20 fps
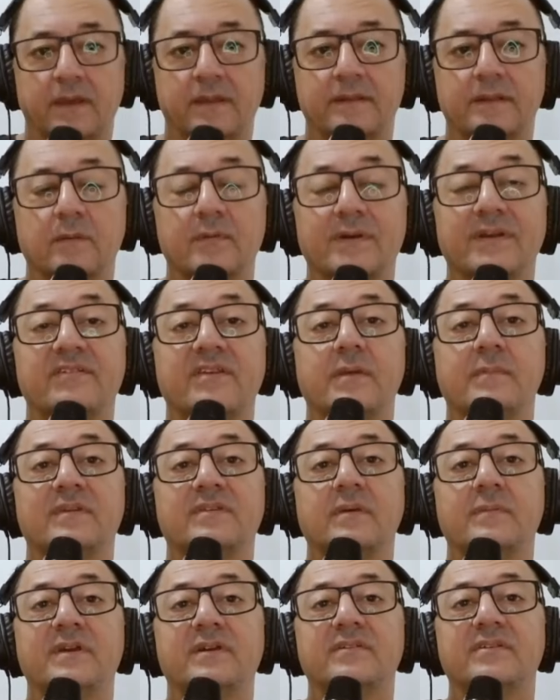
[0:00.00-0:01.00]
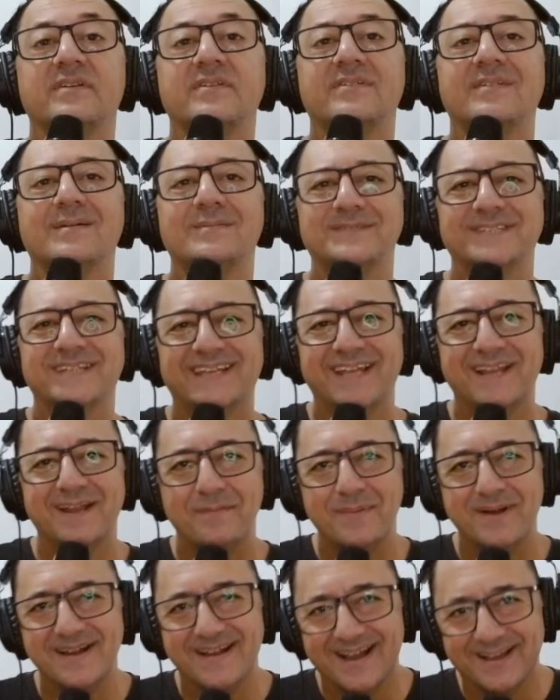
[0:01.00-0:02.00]
Então é isso aí, meus amigos. Estamos aqui na
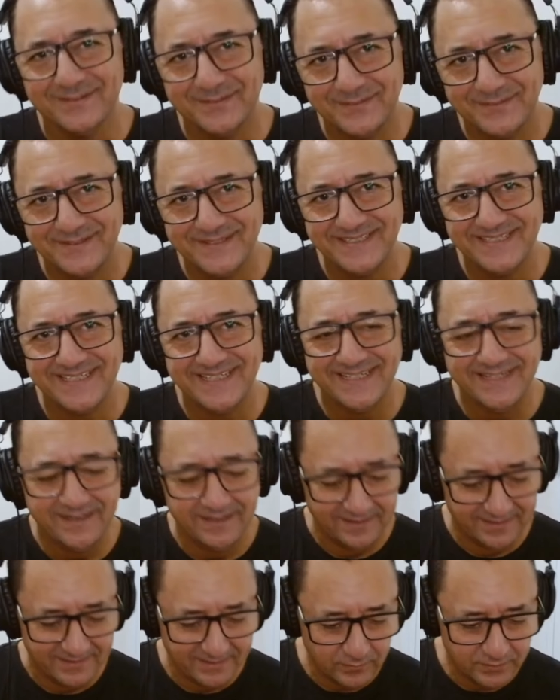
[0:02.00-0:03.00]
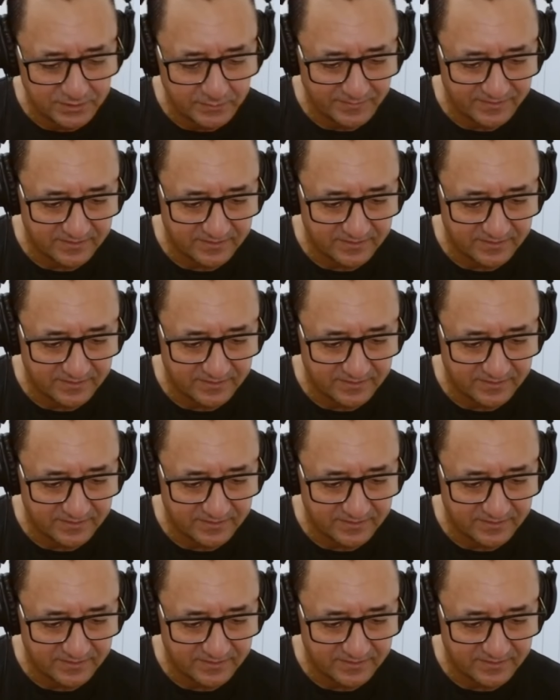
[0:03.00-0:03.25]
bancada do DJ e hoje,